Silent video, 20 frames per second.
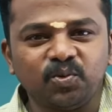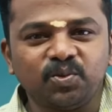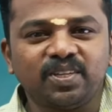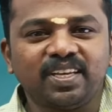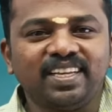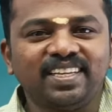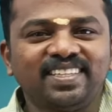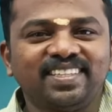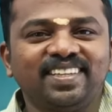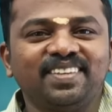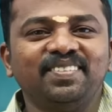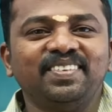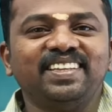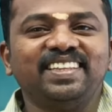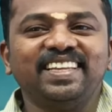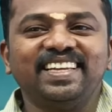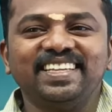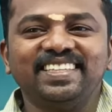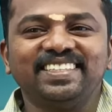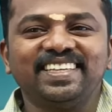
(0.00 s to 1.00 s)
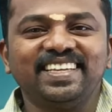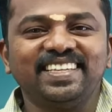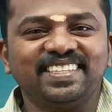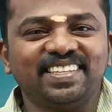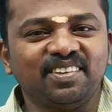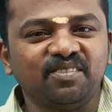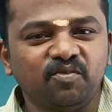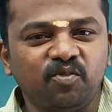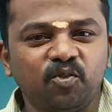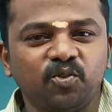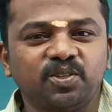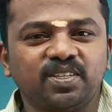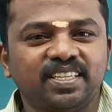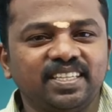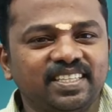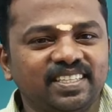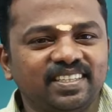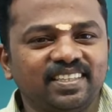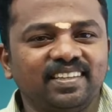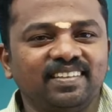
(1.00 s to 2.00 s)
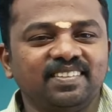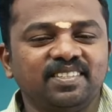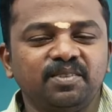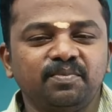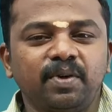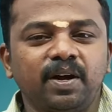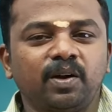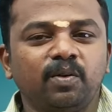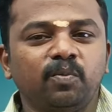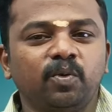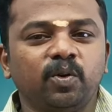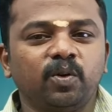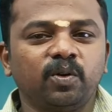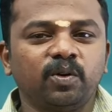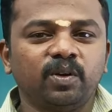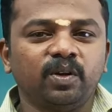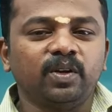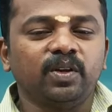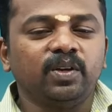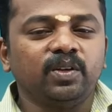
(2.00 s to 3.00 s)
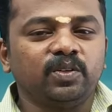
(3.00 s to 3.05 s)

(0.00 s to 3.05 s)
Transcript: டூ சைட்ஸ் த்ரீ சைட்ஸ் அண்ட் ஃபோர் சைட்ஸ் இதை வச்சு பார்க்க போகிறோம்